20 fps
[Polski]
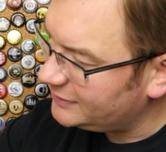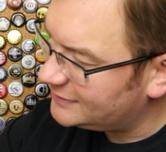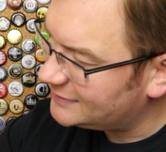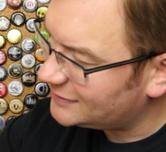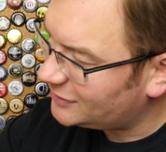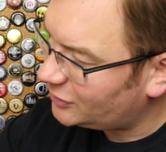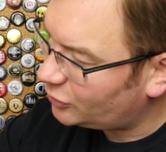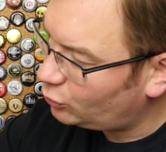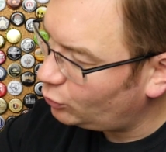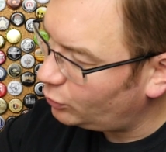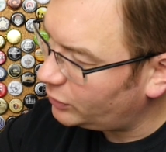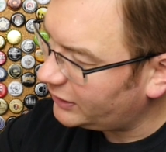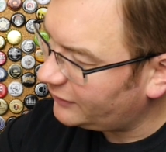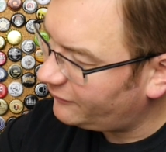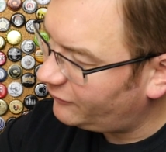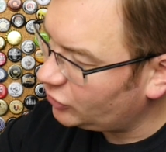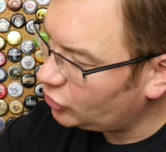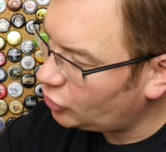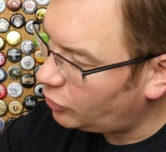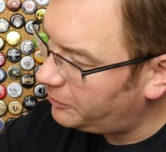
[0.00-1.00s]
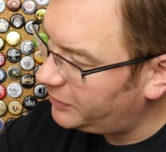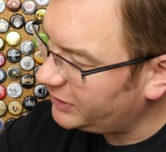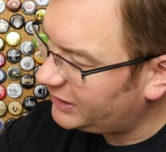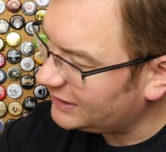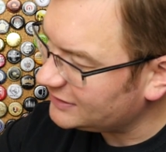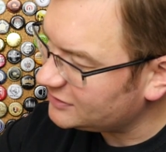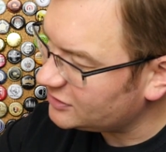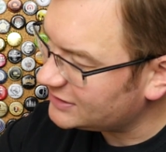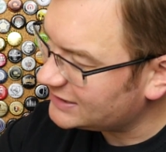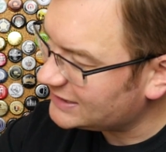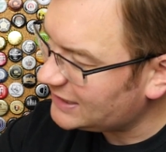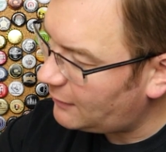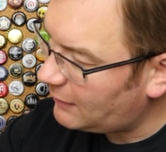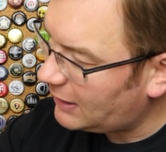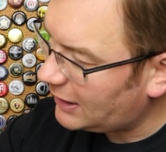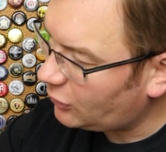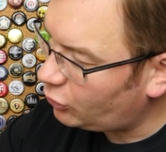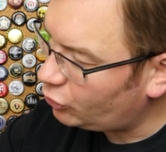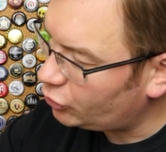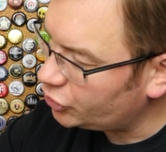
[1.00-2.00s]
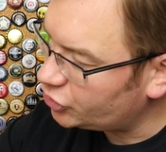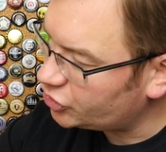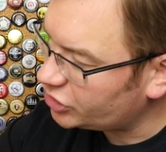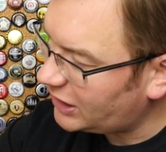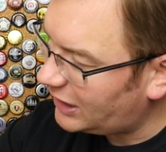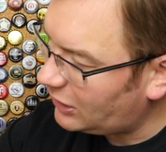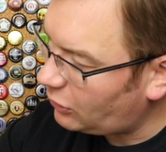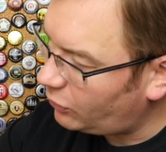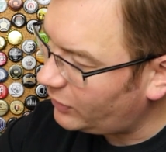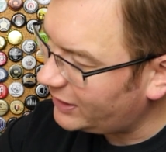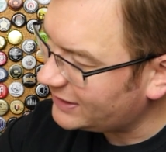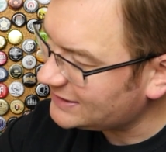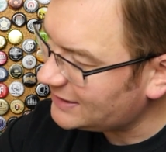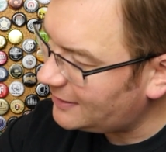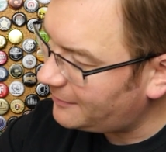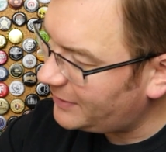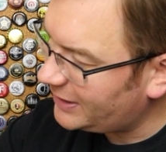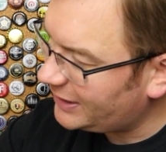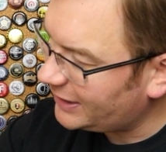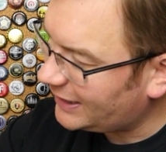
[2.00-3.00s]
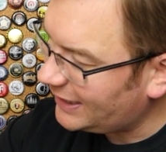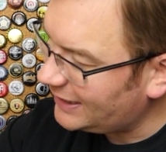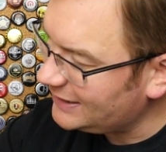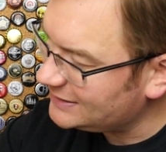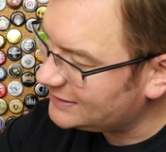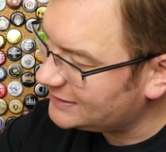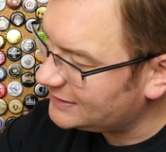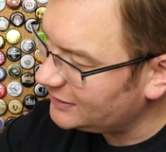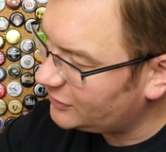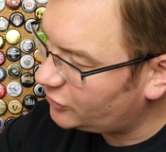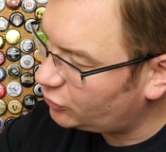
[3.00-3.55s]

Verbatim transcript: z których wydobyta została goryczka oraz amerykańskich,